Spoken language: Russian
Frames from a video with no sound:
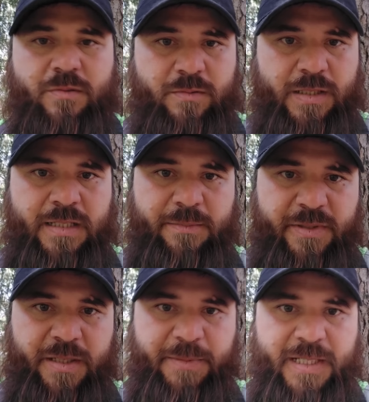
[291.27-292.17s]
у Адам
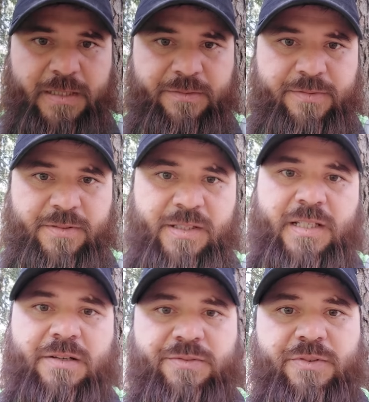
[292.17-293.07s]
Делимханов с
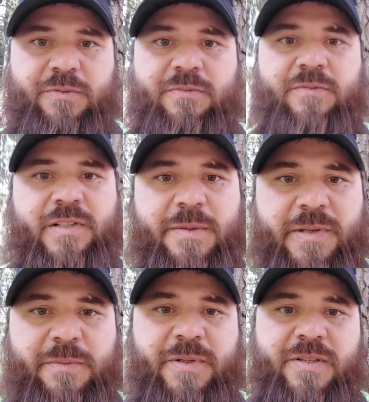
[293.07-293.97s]
недавнего
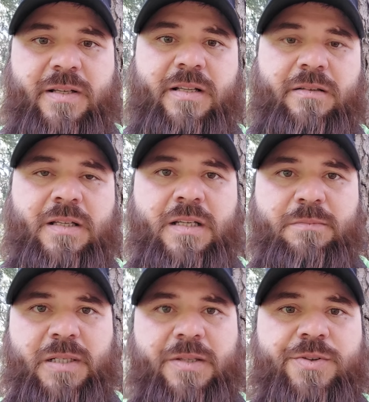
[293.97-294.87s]
времени потерял
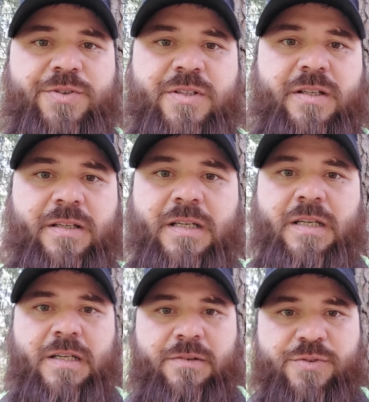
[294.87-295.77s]
практически
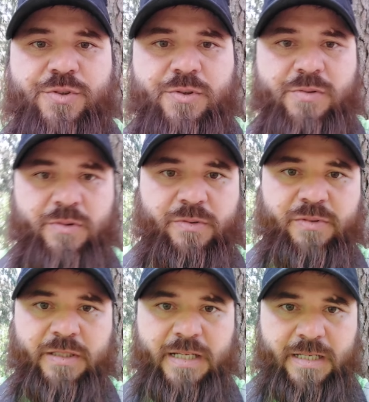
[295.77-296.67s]
все свое
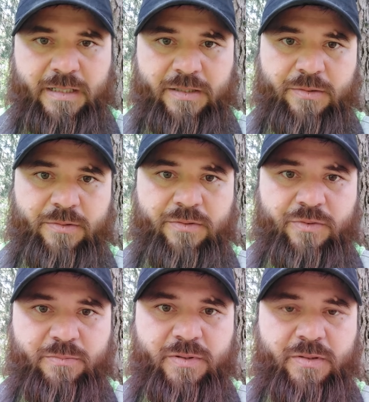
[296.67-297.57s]
влияние, которое у
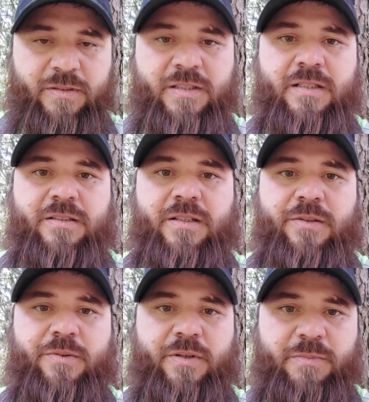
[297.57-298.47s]
него было на
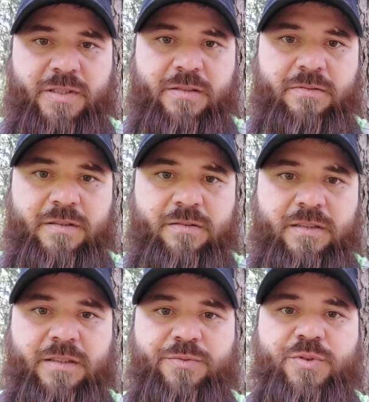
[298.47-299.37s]
территории Москвы.
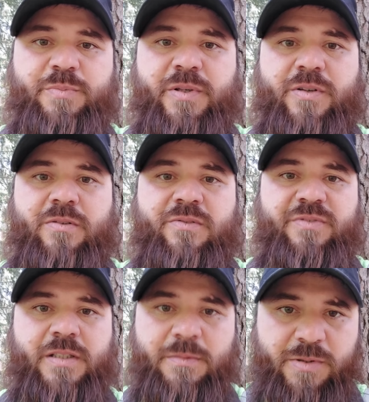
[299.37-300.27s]
Это все перешло
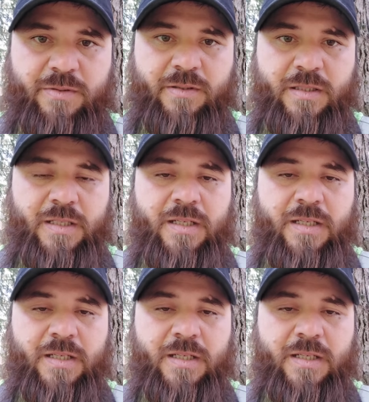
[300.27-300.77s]
в ведомство